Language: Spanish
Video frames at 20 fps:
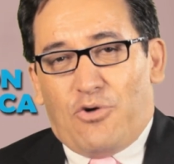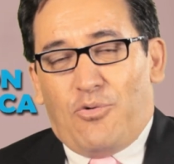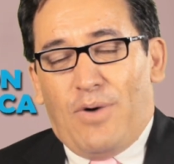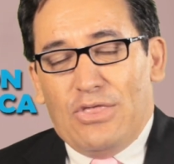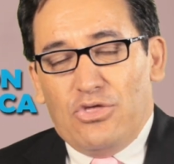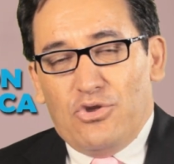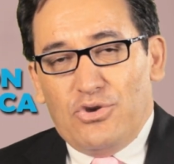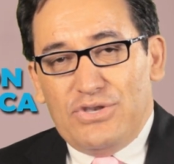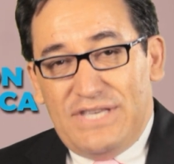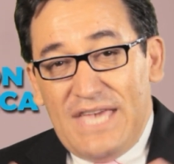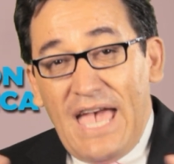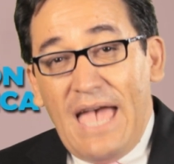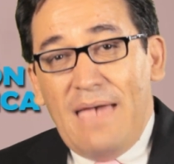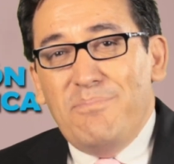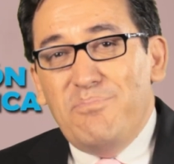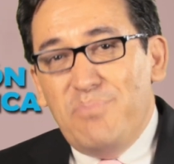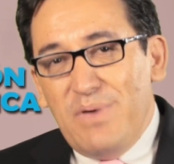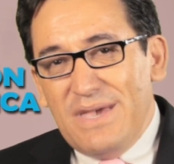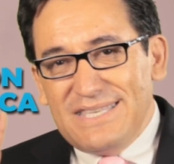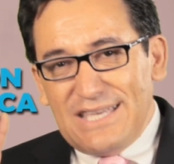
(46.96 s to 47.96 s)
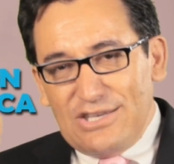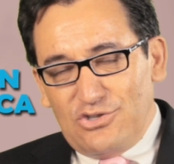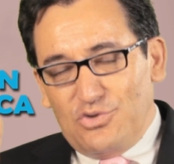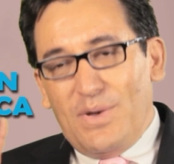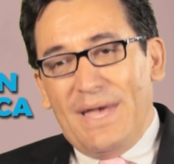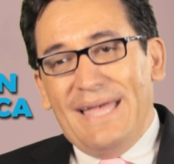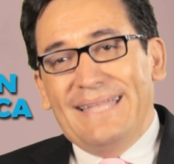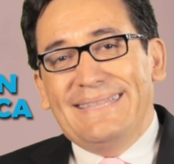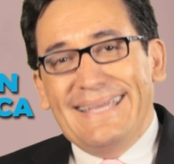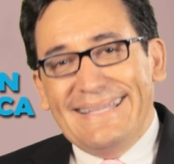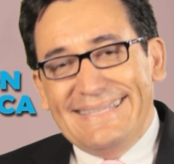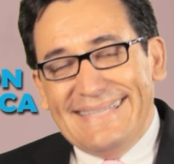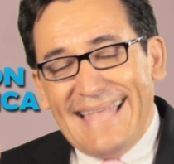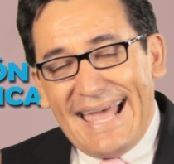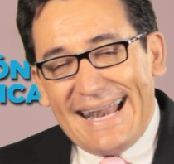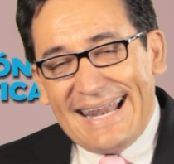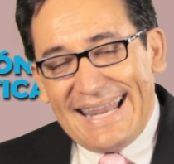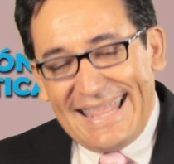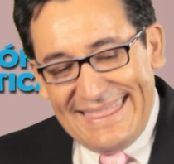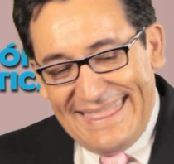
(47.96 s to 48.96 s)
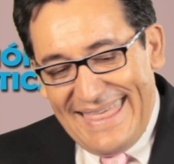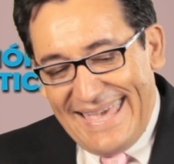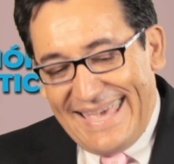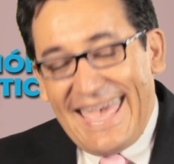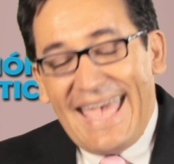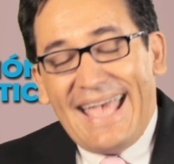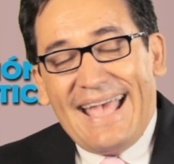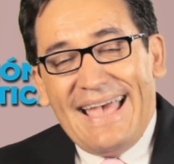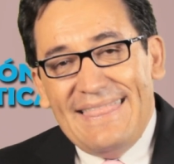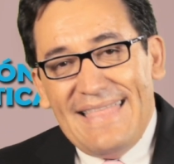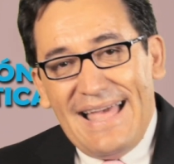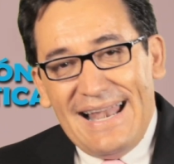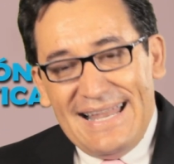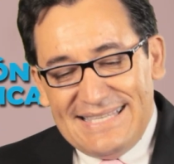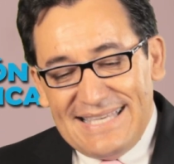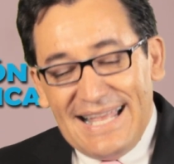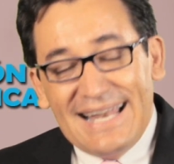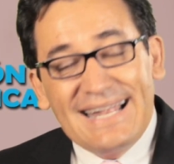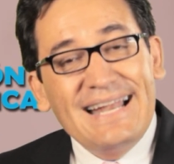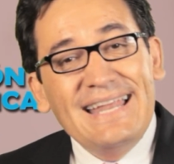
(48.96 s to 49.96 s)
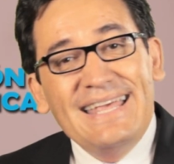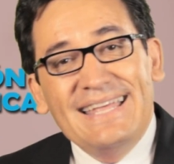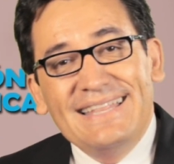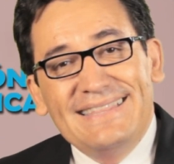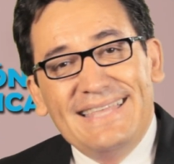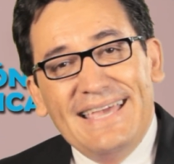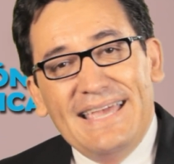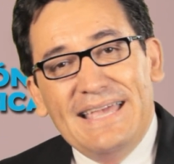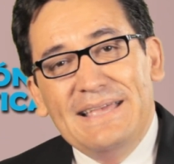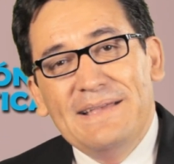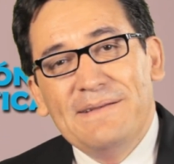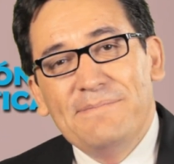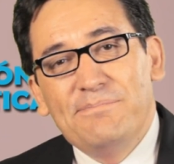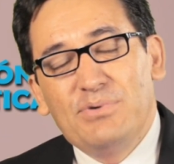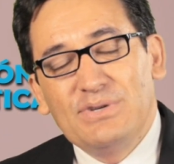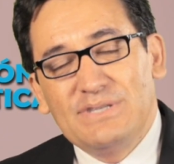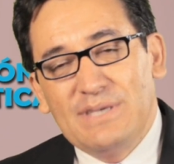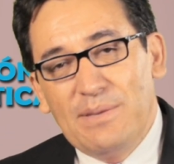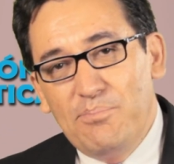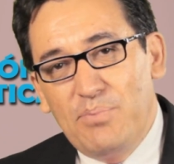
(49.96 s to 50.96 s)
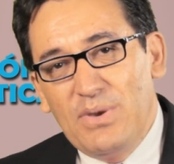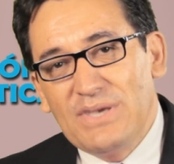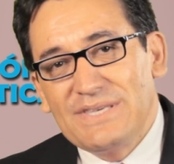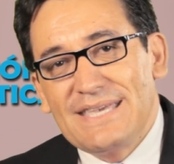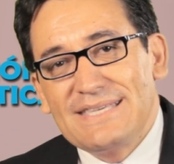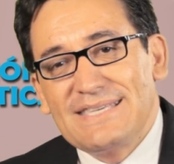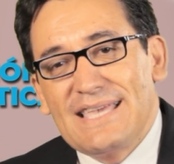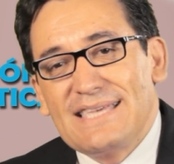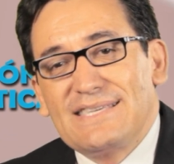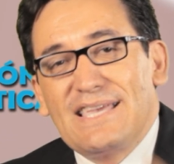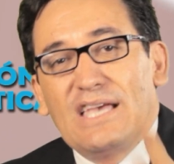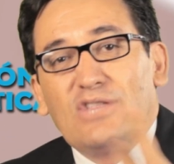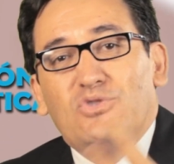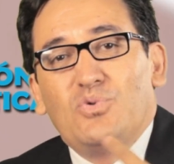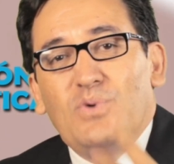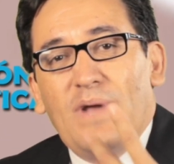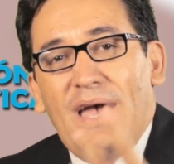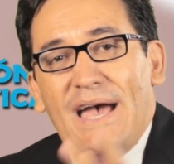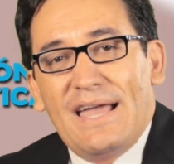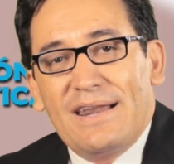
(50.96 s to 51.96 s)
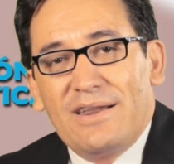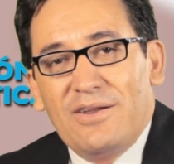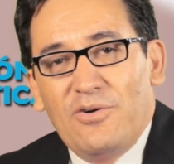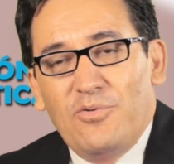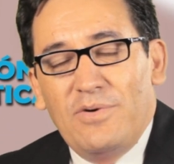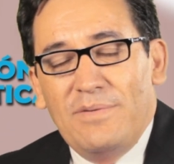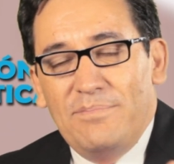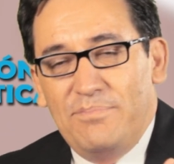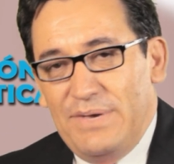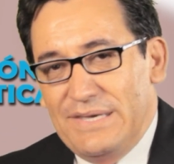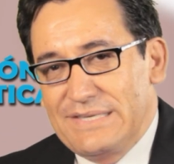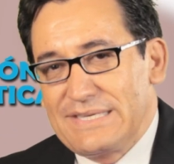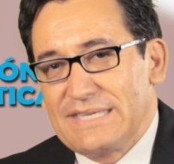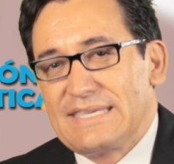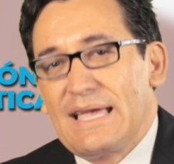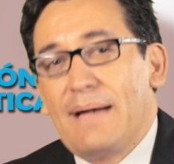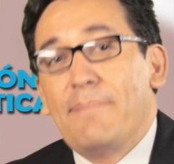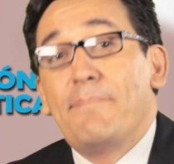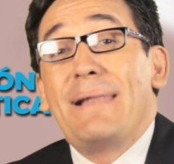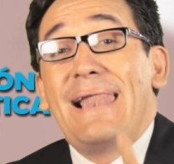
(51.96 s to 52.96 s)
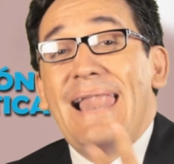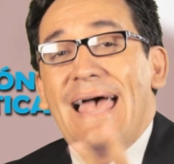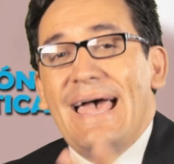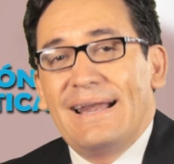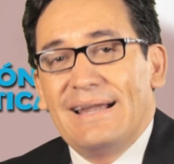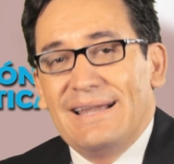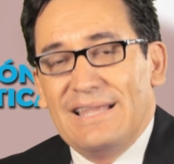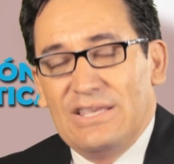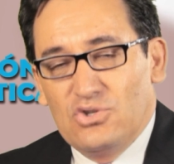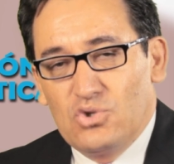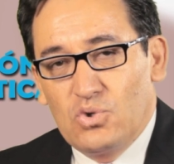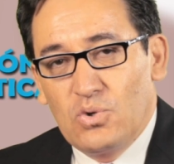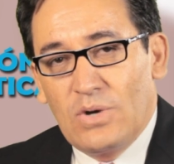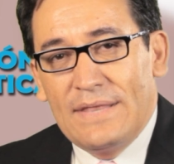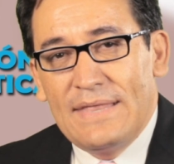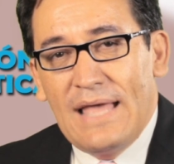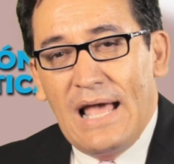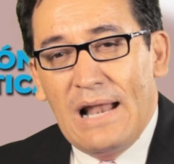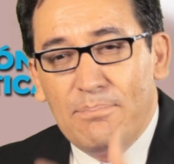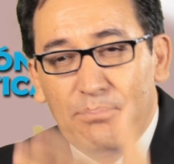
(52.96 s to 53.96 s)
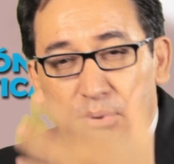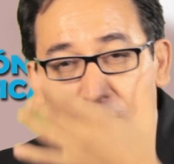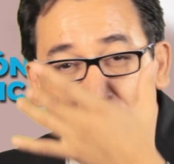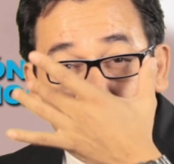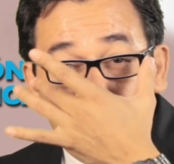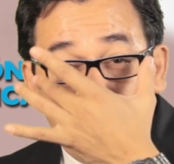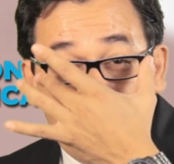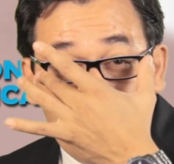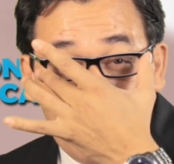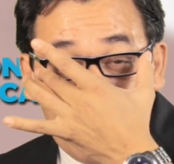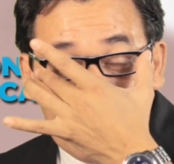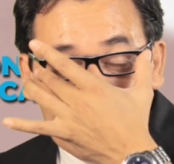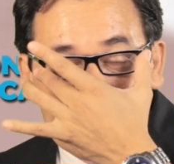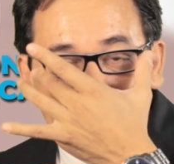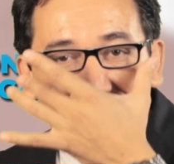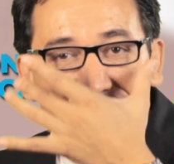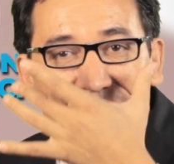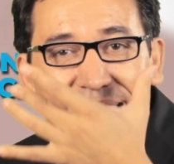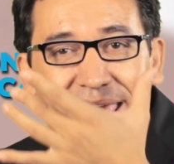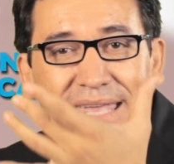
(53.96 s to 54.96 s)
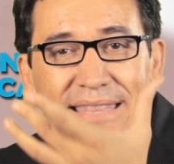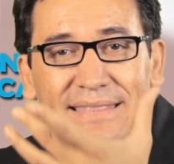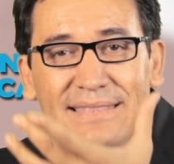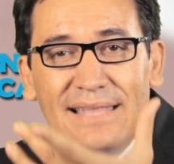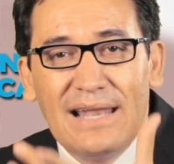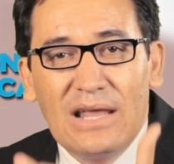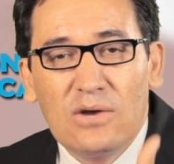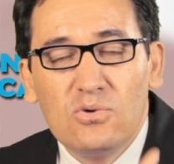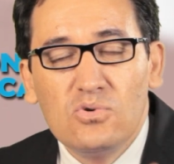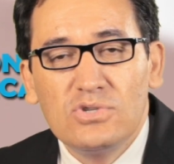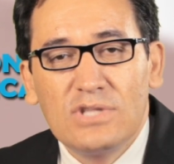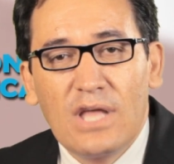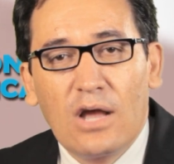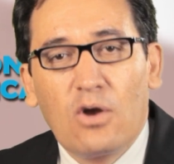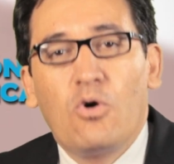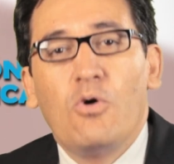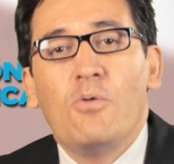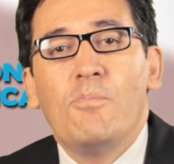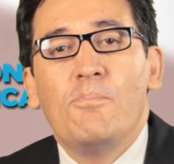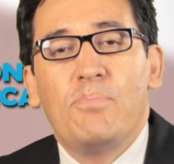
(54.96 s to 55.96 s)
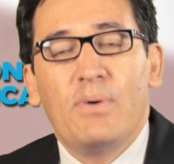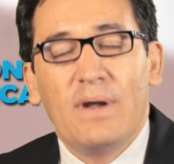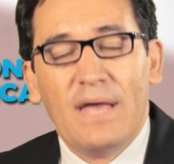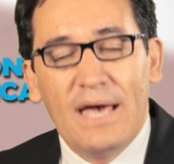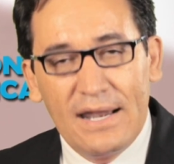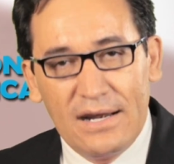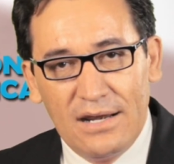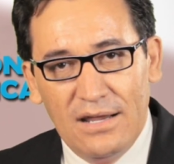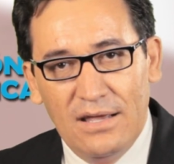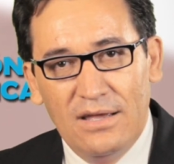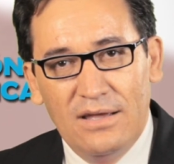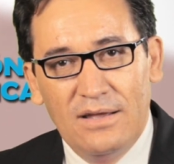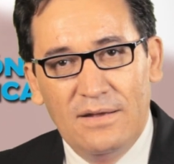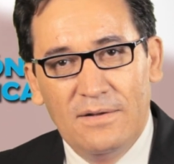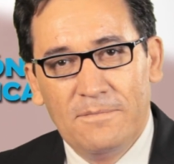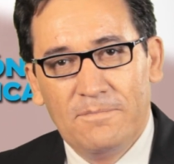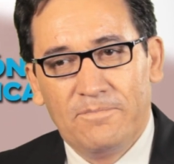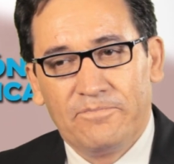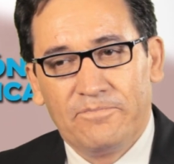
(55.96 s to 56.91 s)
Cuando ya empiezas tú a detectar de qué canal es el cliente, pues empiezas a saturar o empiezas a hablarle en su canal, porque no olvides que a la gente le gusta comprar